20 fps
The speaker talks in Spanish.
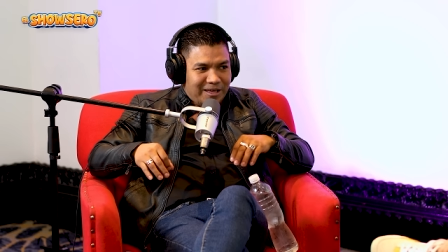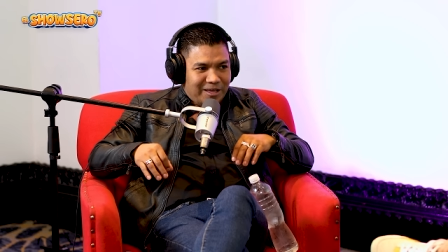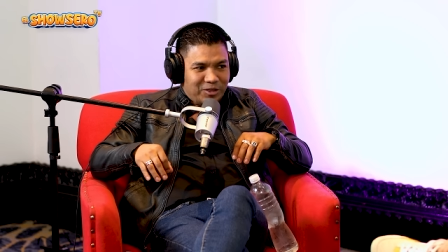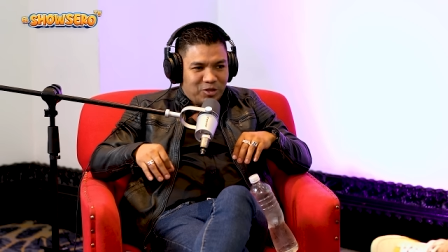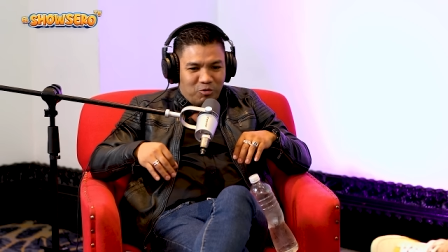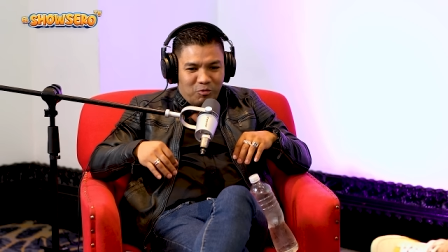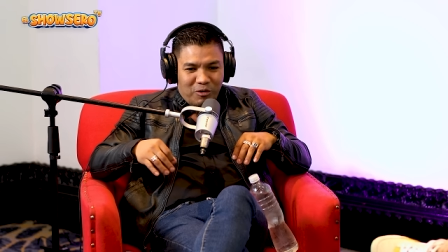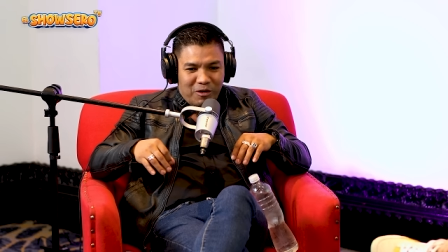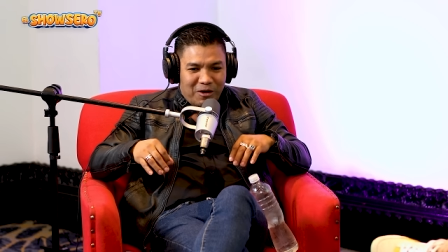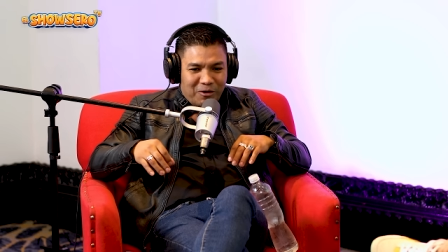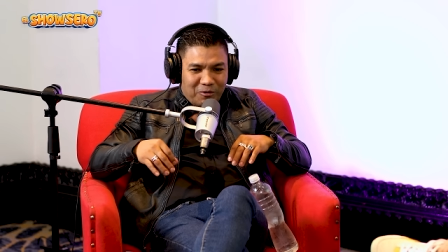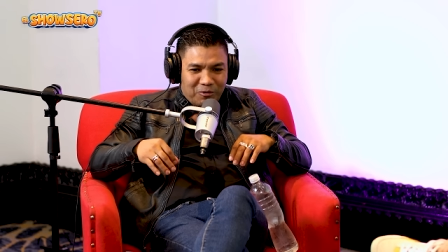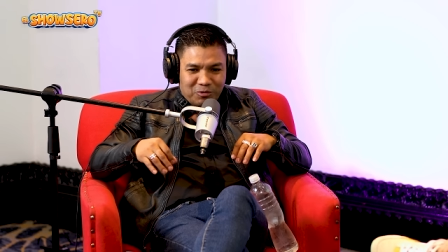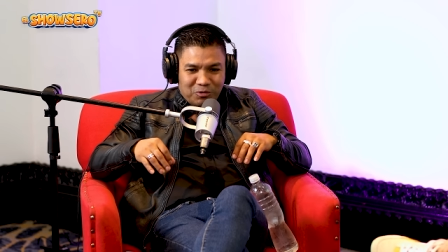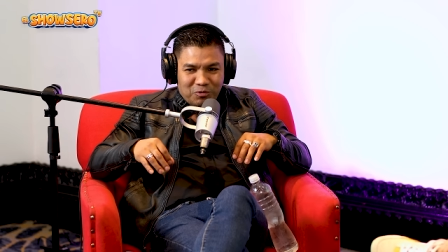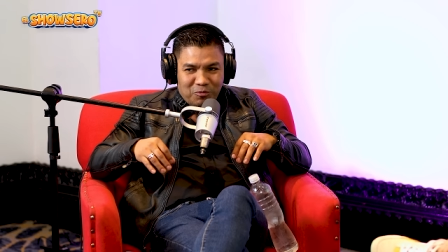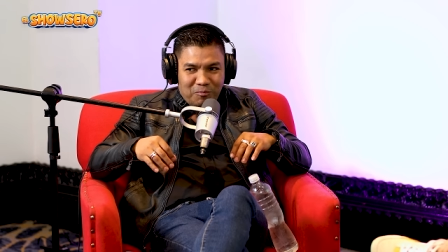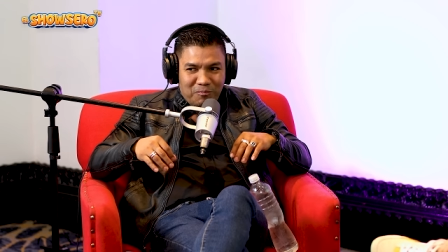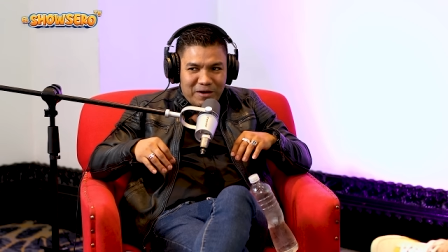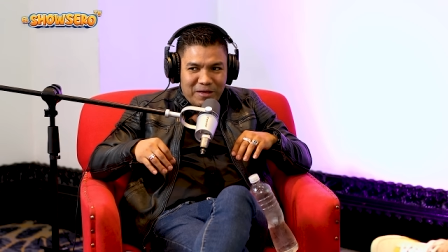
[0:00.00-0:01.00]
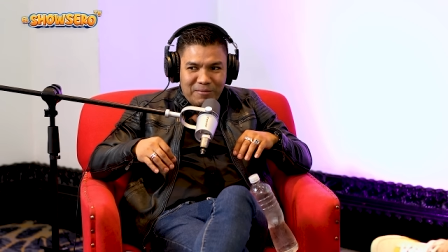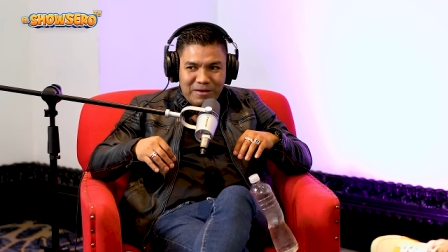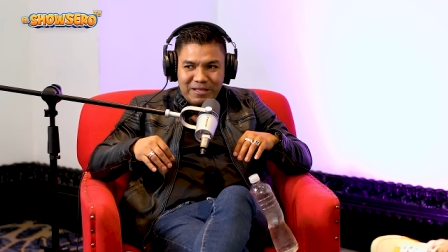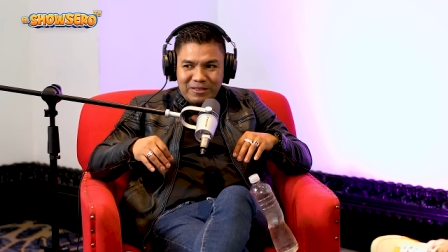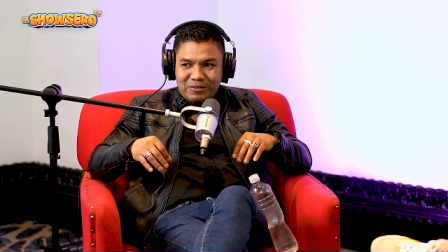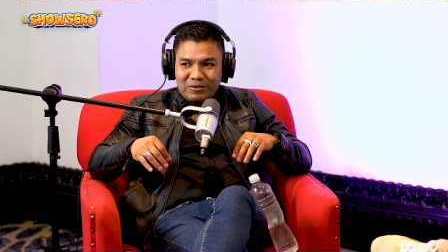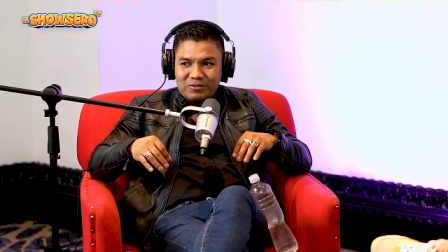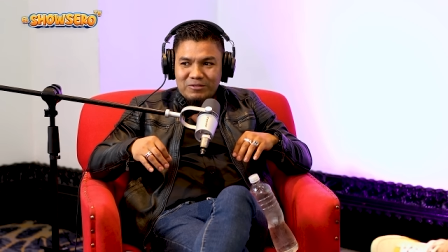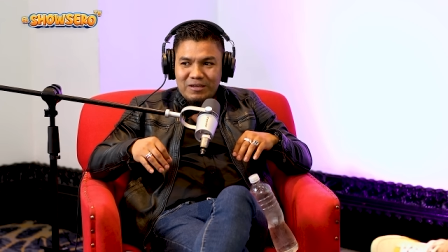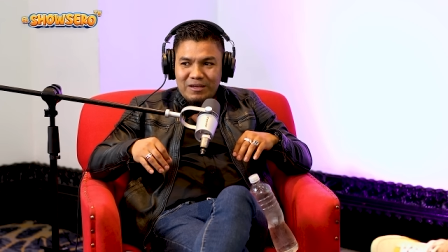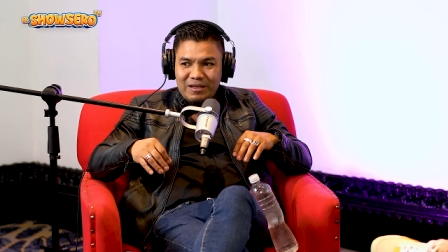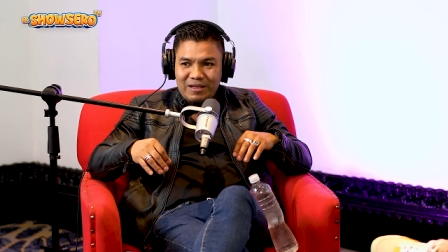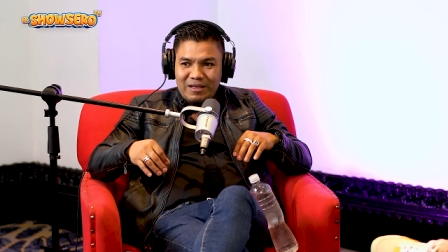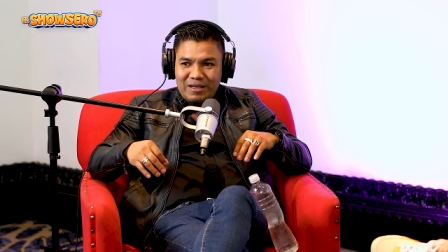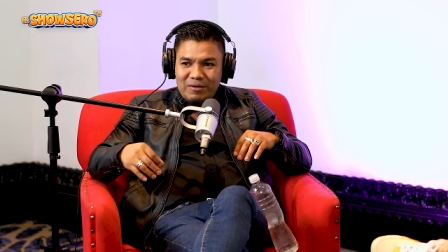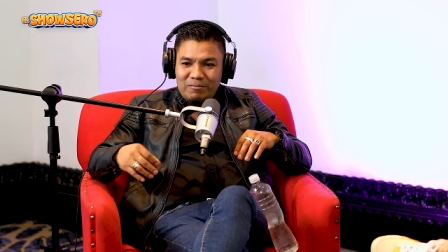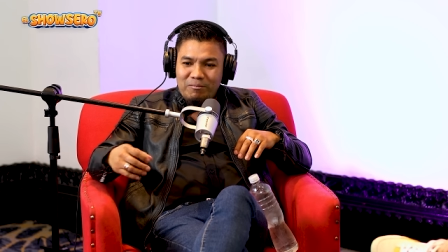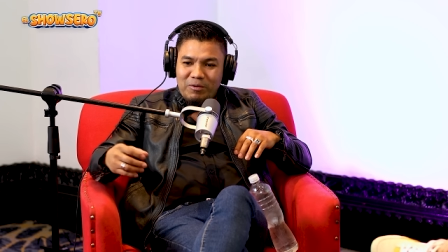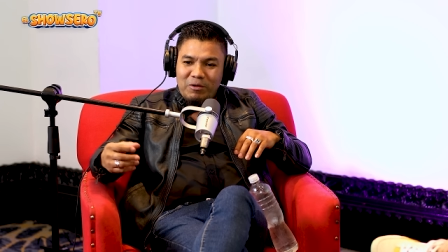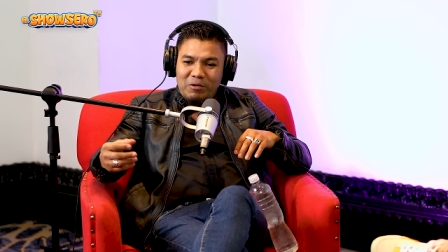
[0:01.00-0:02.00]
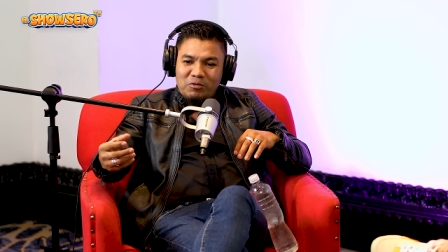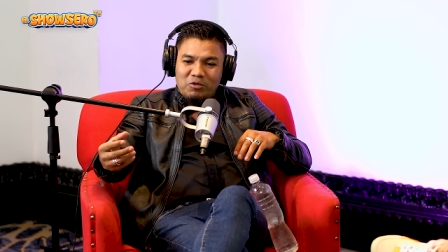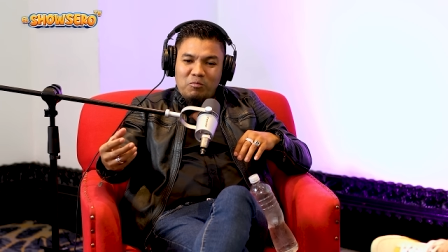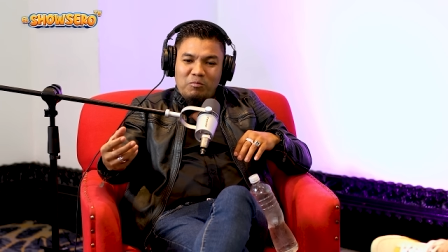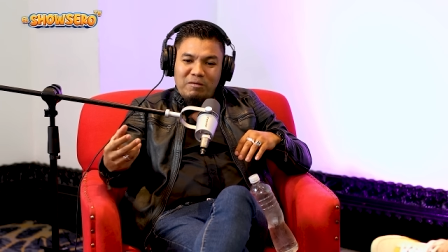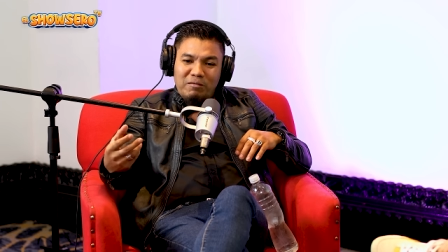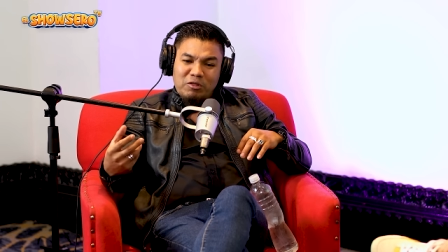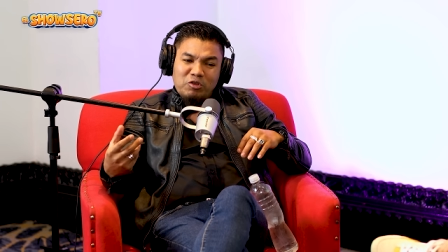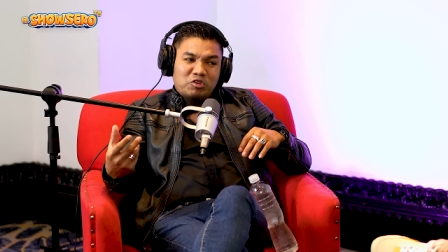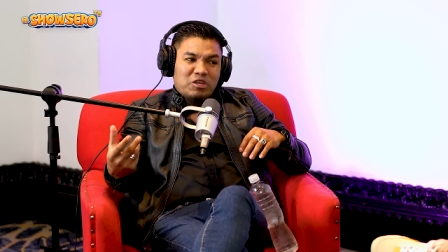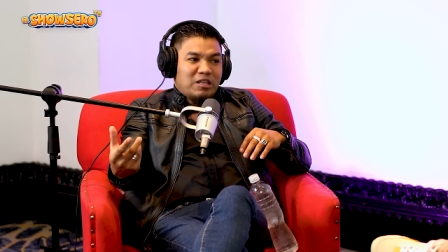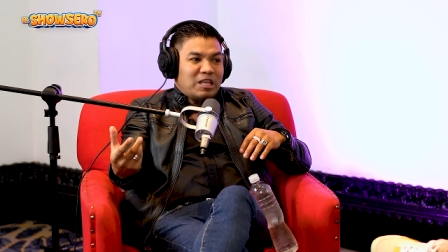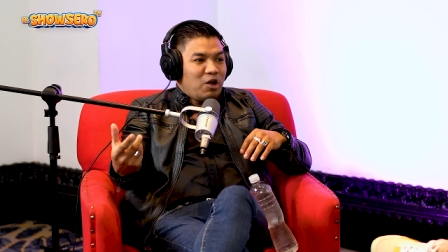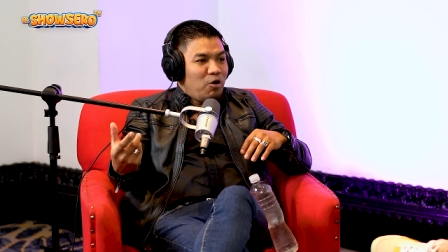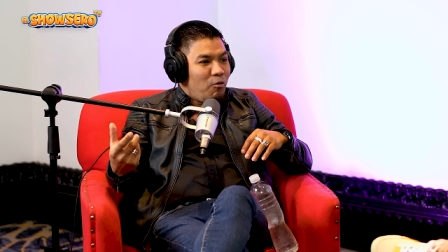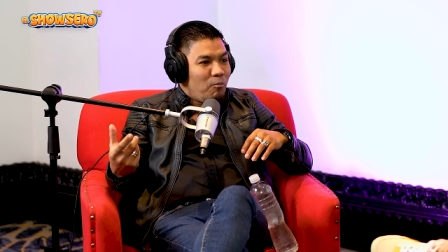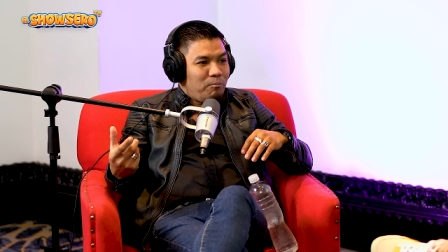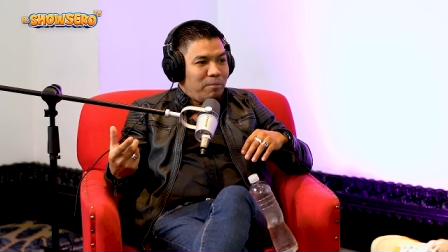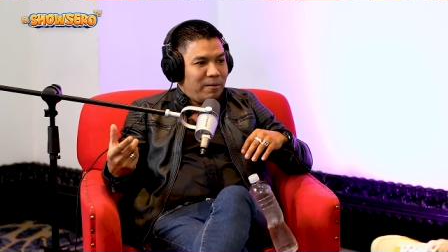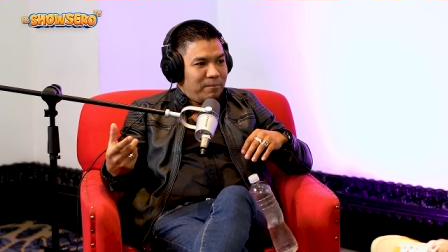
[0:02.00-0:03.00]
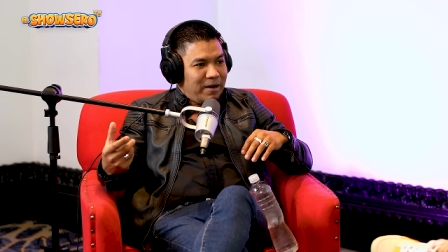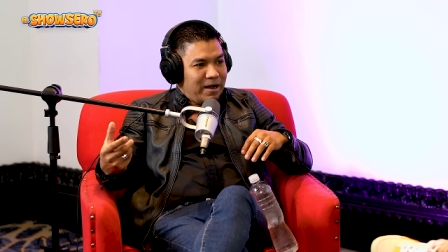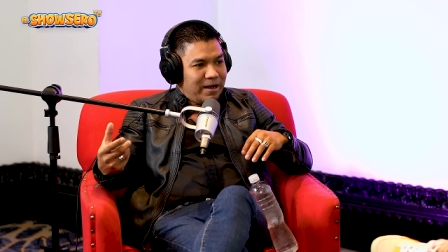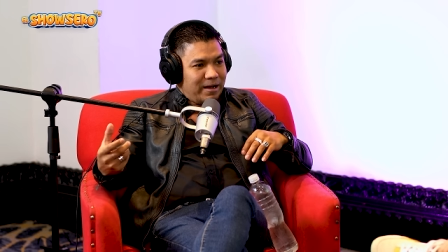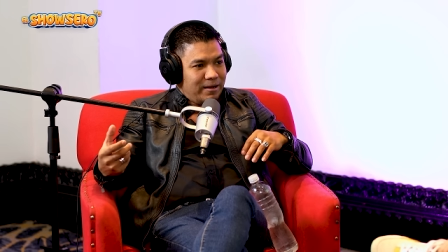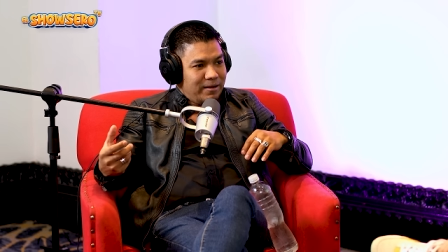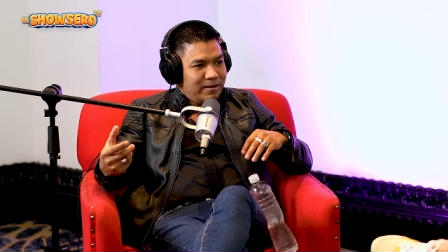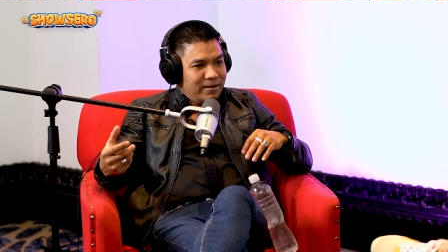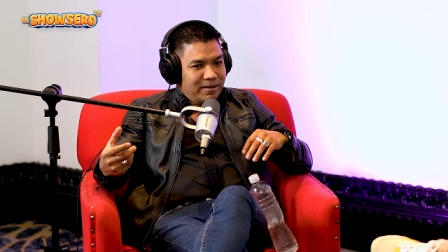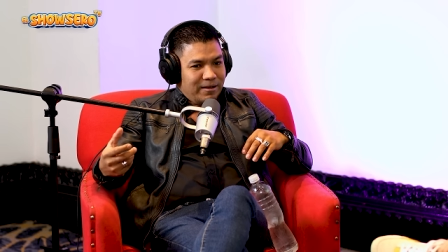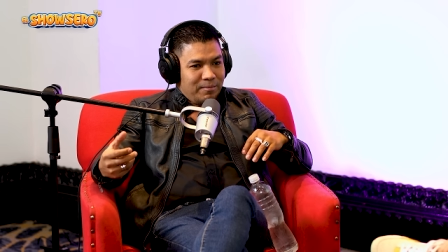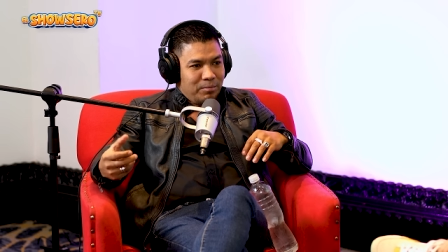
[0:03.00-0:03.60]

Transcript: Tú juegas con tus primitos, pero tus primitos tienen un papá.